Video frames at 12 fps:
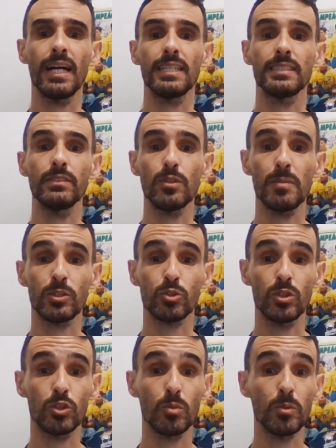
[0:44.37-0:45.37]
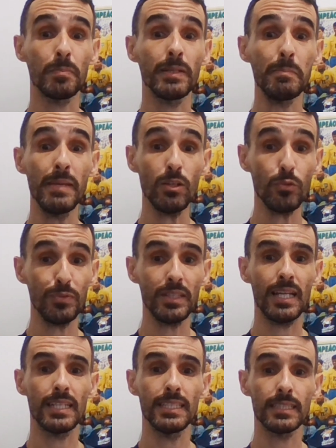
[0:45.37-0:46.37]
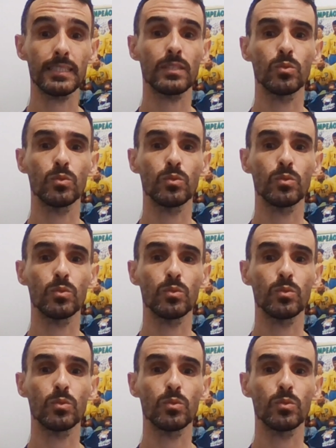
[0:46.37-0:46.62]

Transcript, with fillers: as informações sobre o primeiro finalista